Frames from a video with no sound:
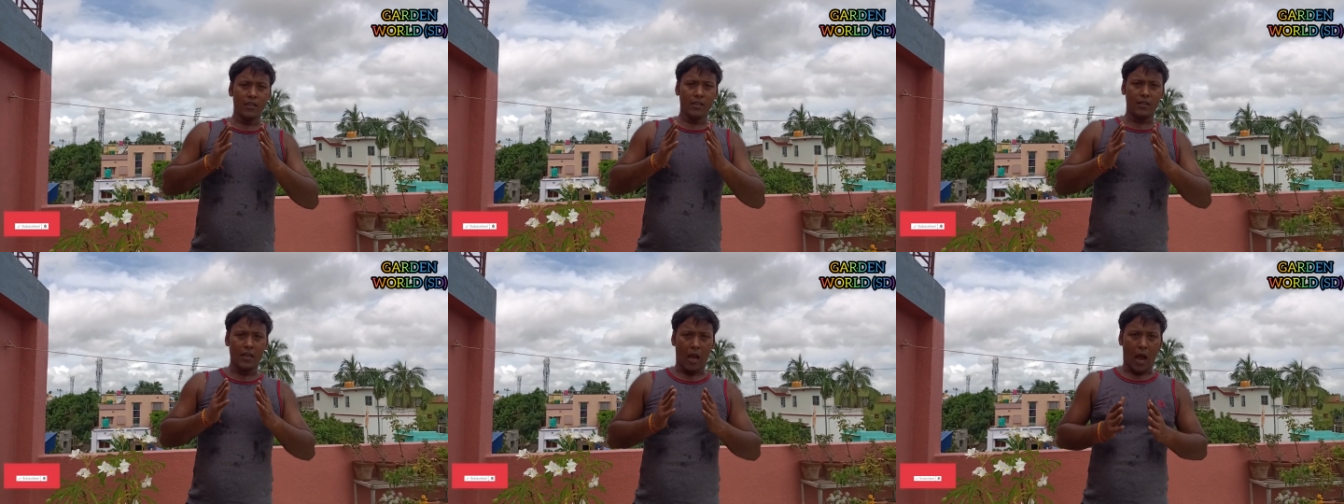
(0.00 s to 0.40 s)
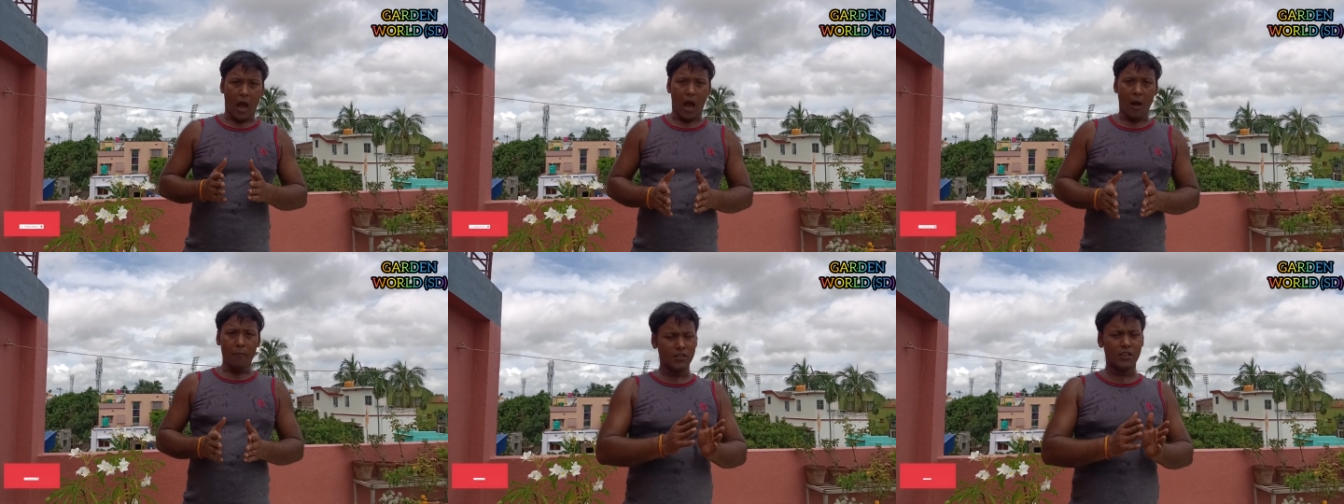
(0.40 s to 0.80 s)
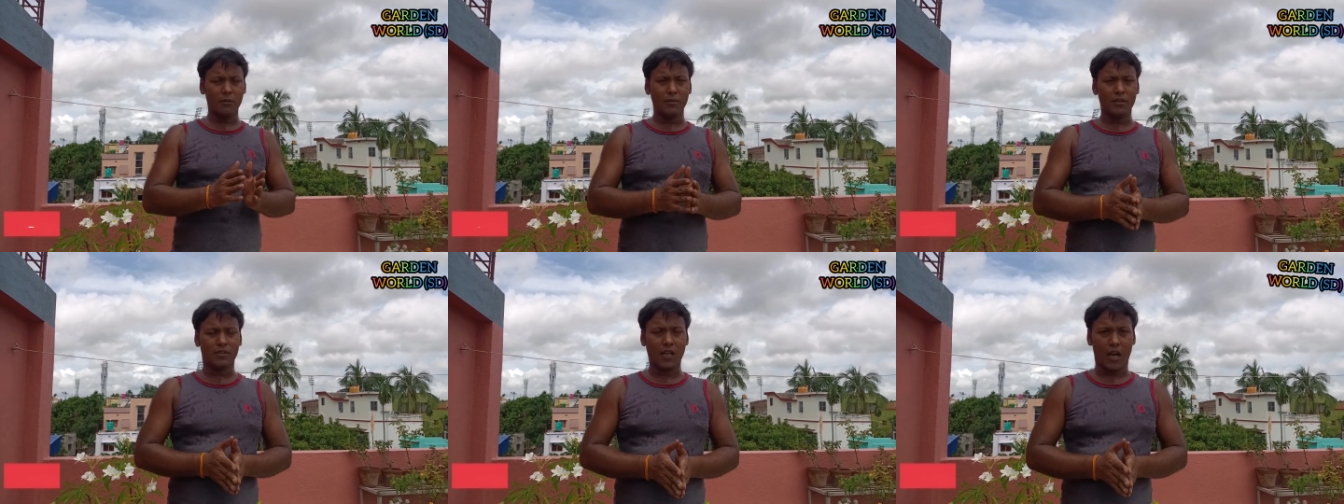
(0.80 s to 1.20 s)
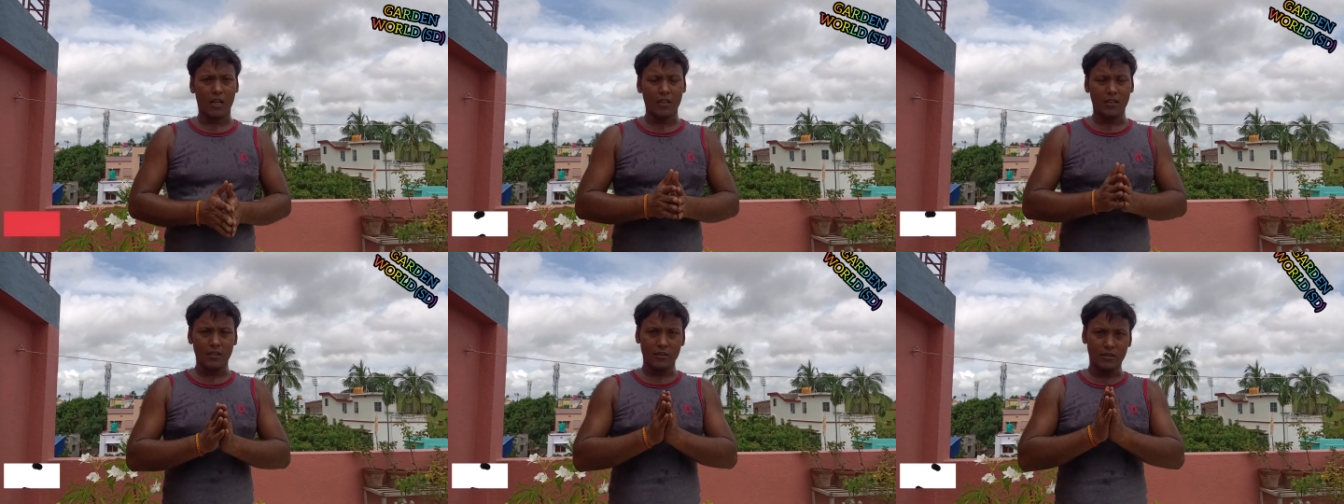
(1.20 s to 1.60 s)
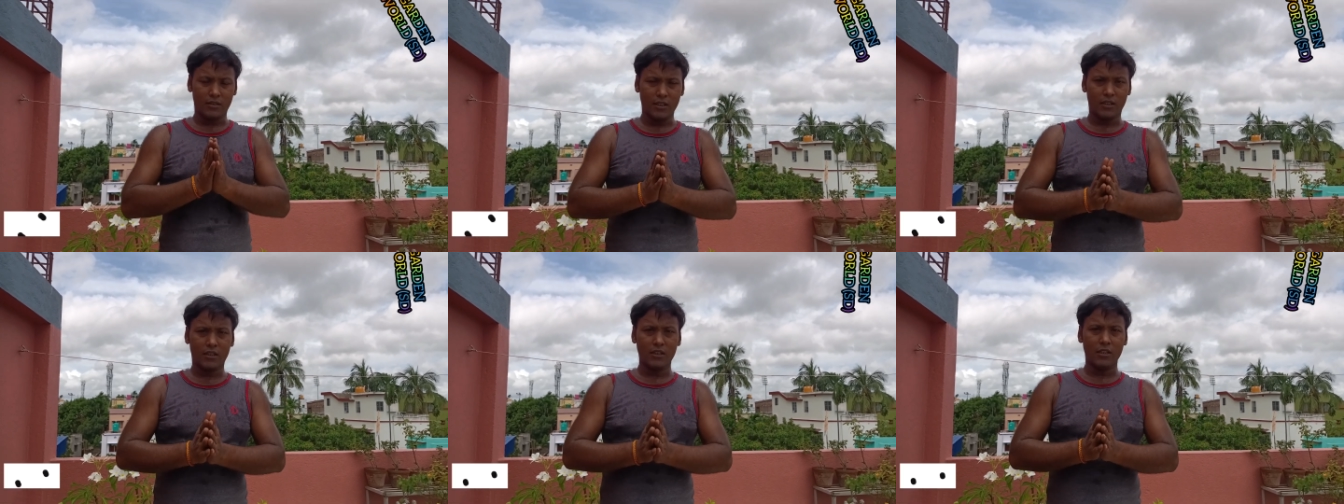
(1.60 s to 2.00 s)
कि आपसी भी साल
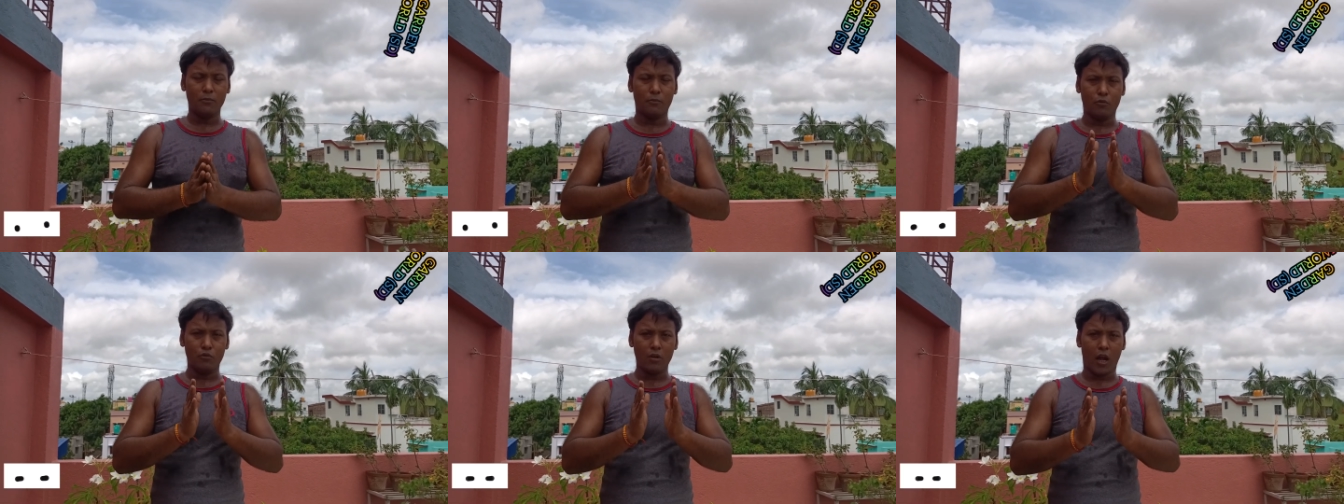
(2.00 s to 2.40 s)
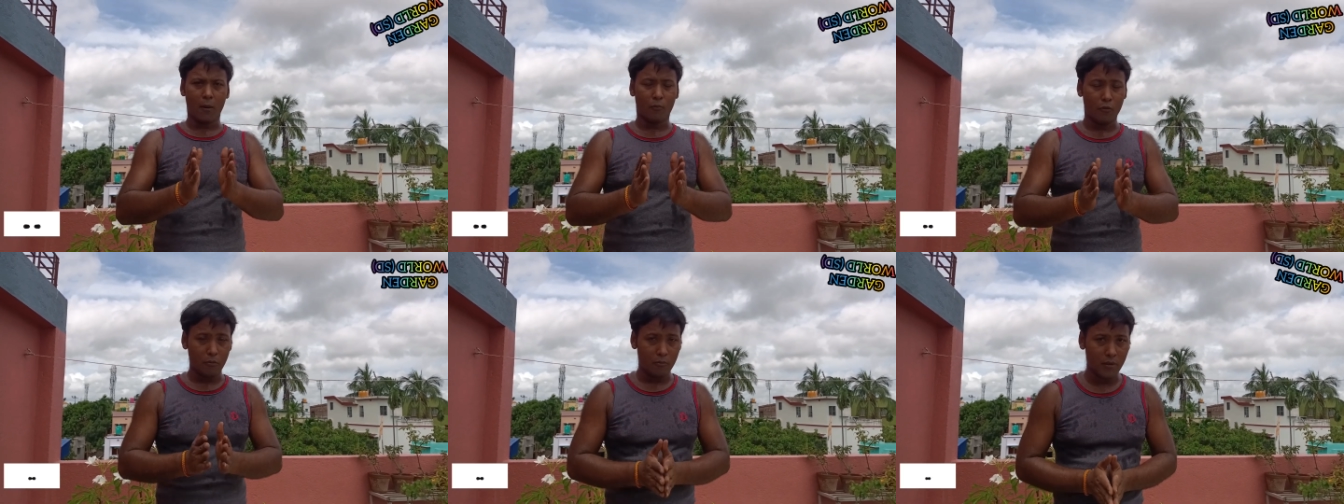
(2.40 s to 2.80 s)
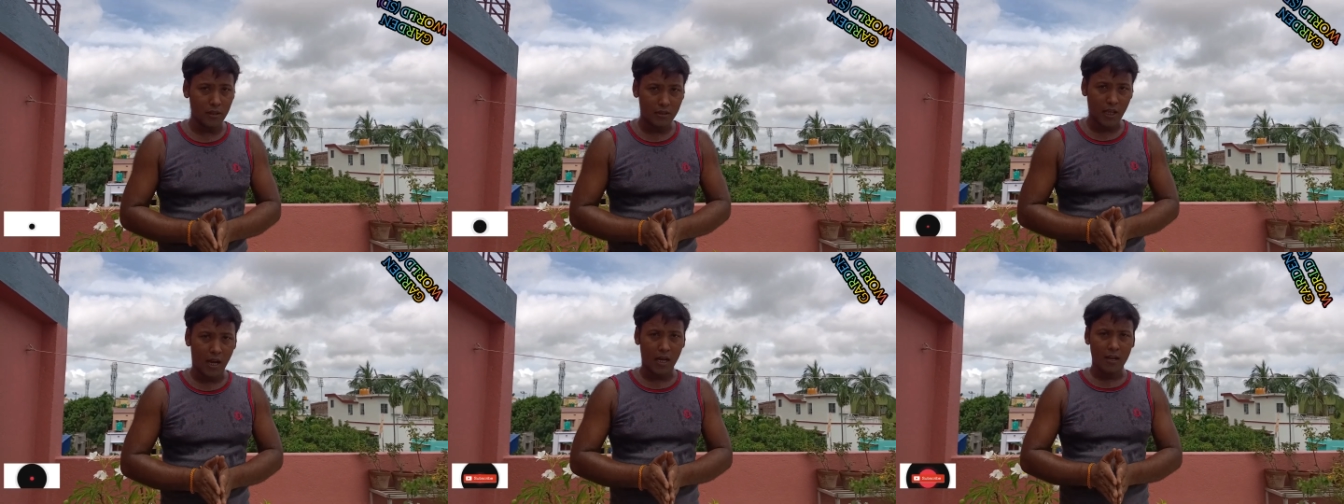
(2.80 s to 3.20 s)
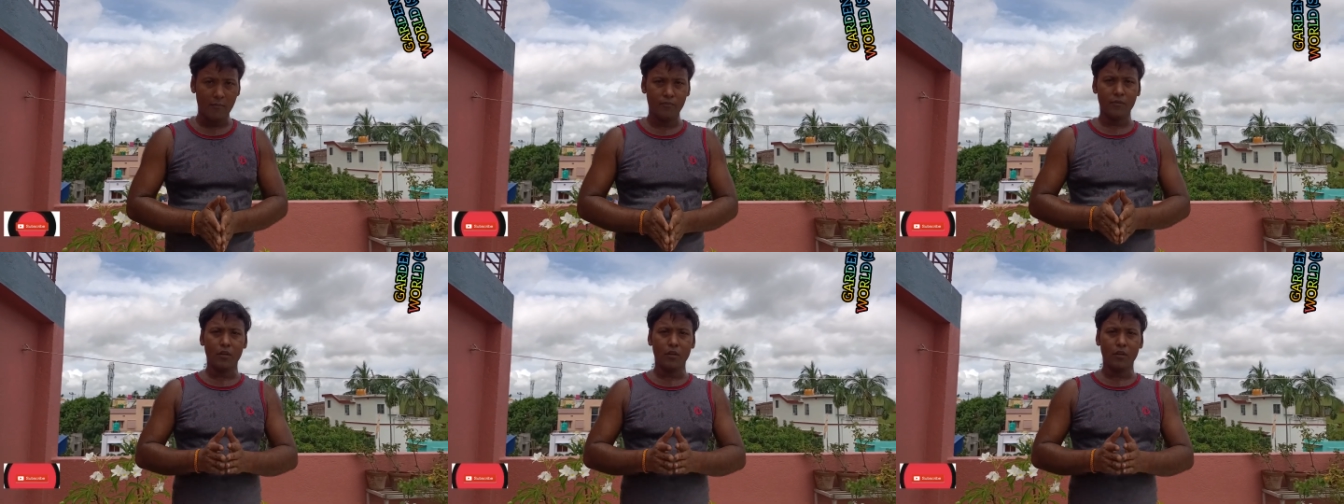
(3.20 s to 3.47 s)
जितनी फूल आपको मिलता है